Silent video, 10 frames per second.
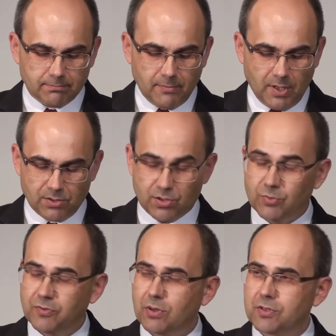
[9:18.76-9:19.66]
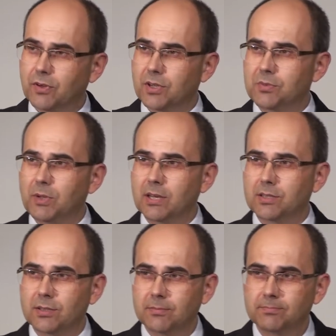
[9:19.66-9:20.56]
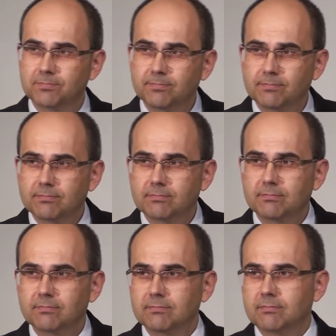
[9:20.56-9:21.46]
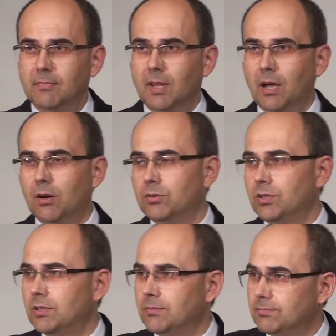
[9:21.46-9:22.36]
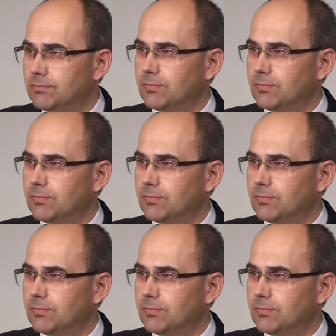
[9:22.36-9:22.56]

Jezus mówi o swojej śmierci, a oni